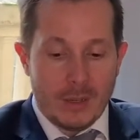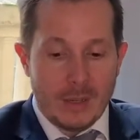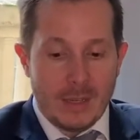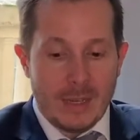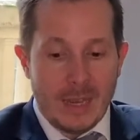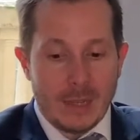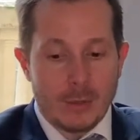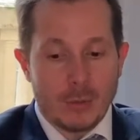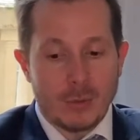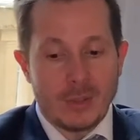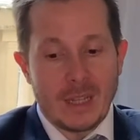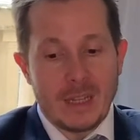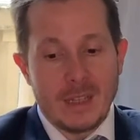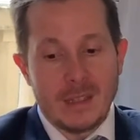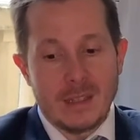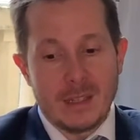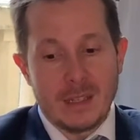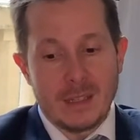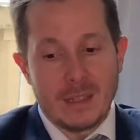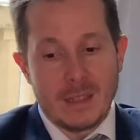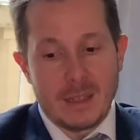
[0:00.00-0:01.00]
la
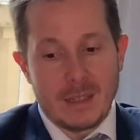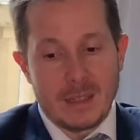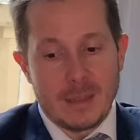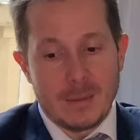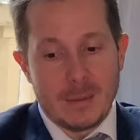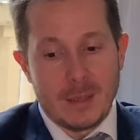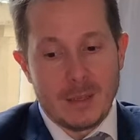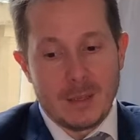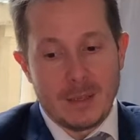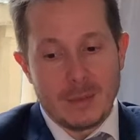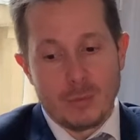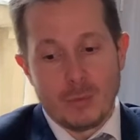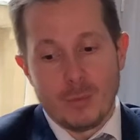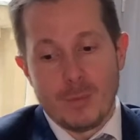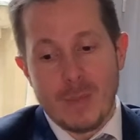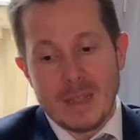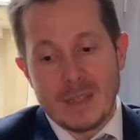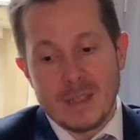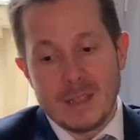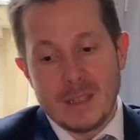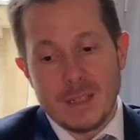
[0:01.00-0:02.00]
totalité du
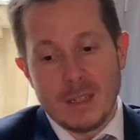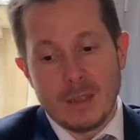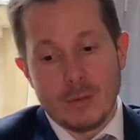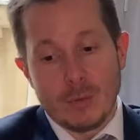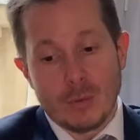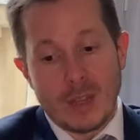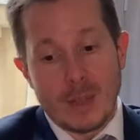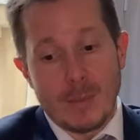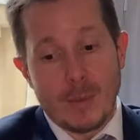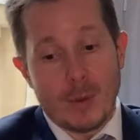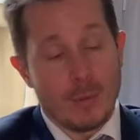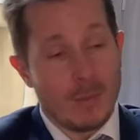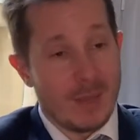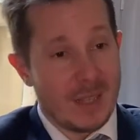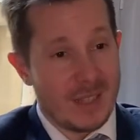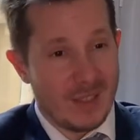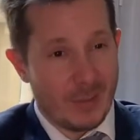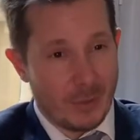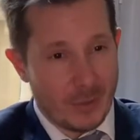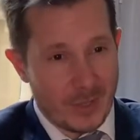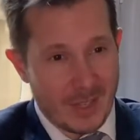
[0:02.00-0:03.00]
bâti, et notamment le
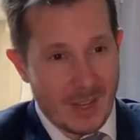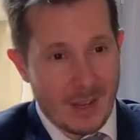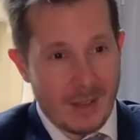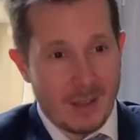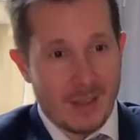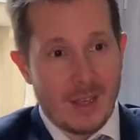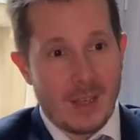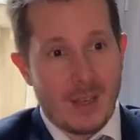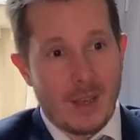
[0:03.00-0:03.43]
bâti ancien,